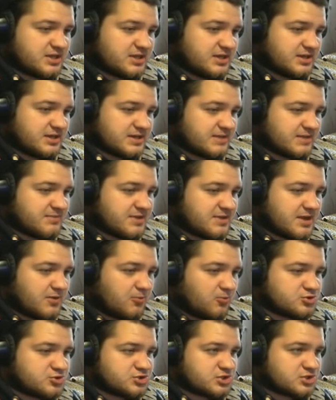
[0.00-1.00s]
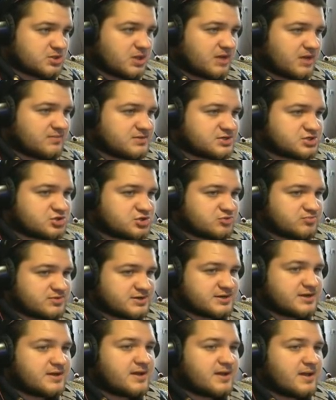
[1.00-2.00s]
и для меня очень очень главное,
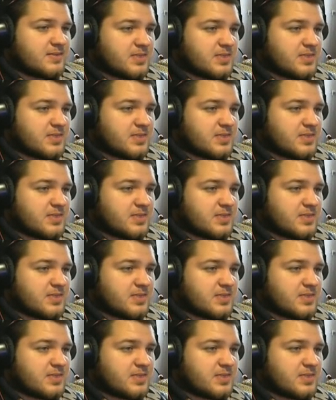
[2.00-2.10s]
чтобы